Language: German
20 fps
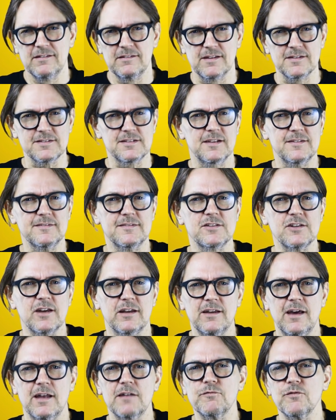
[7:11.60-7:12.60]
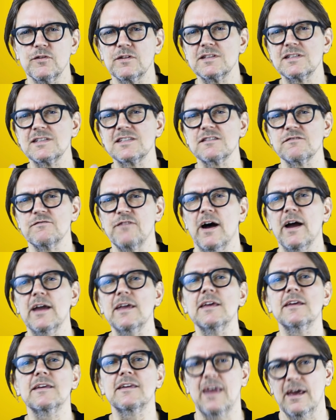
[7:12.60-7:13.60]
Das lässt sich anhand von
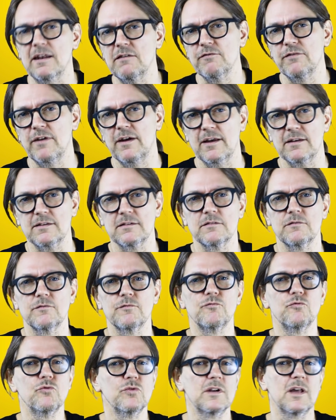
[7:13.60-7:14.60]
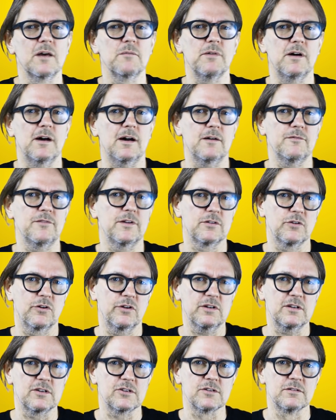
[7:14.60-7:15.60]
zwei Kennwerten wunderbar
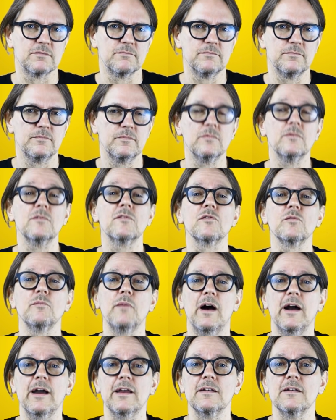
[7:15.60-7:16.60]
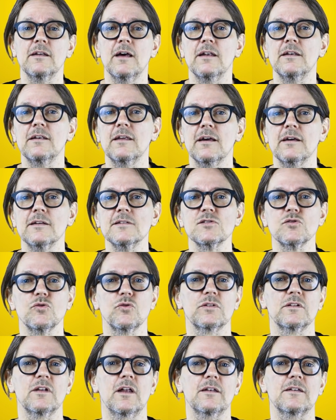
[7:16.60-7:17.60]
verdeutlichen. Zum einen an der
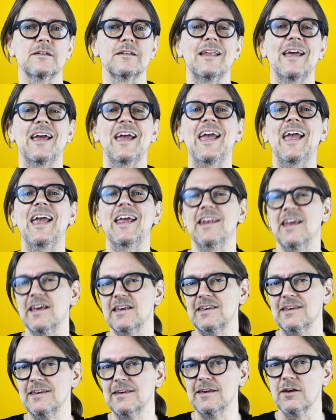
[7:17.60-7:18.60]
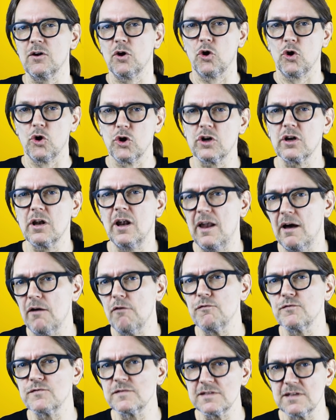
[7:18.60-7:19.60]
sogenannten
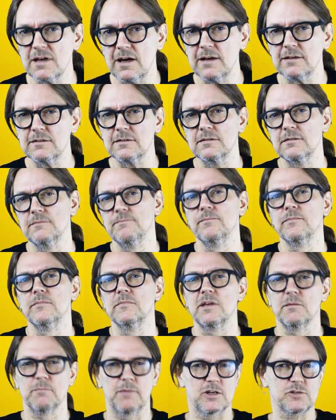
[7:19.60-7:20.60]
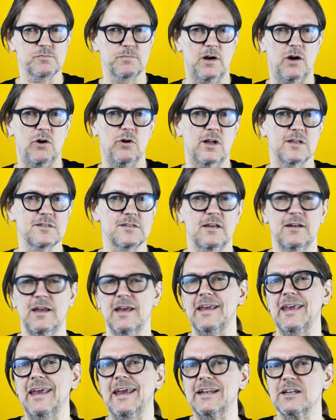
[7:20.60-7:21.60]
Energierücklaufzeit, die manchmal auch als
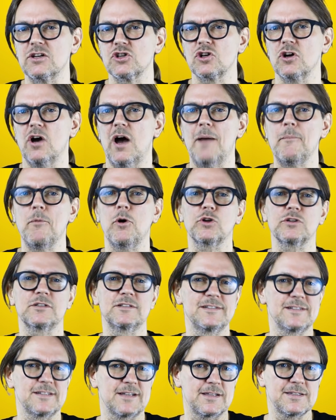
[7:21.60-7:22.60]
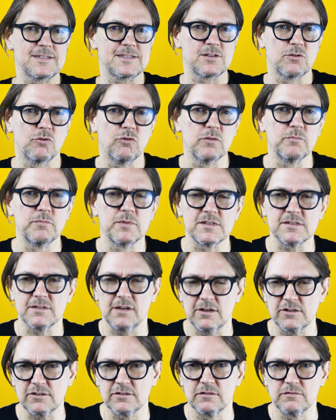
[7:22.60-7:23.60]
energetische Amortisation
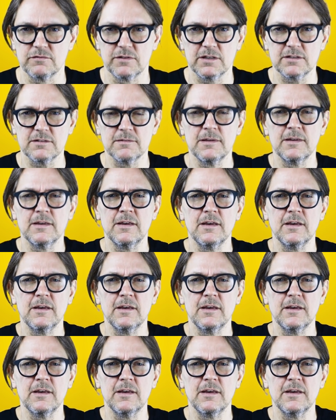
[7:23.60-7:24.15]
bezeichnet wird.